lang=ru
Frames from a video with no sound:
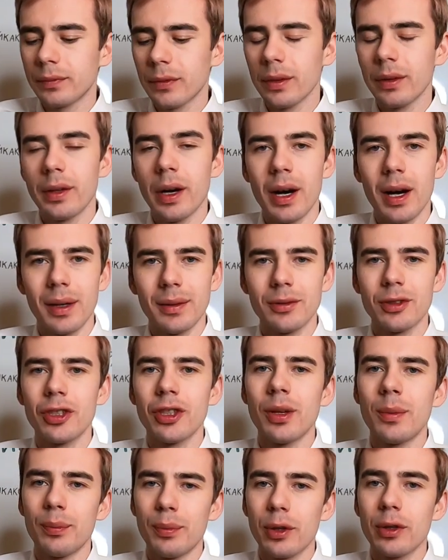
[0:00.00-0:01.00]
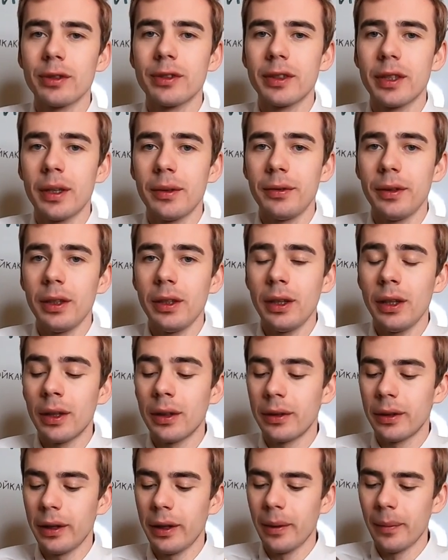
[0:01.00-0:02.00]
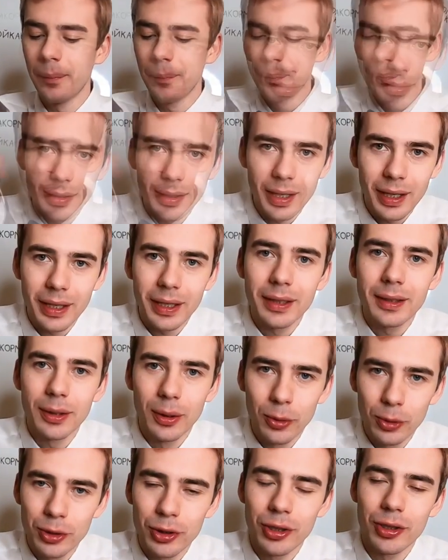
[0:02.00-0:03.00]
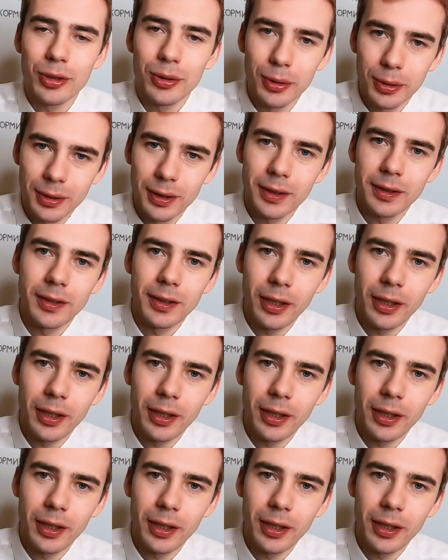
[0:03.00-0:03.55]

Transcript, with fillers: да, джем просто офигенный. А это уже что-то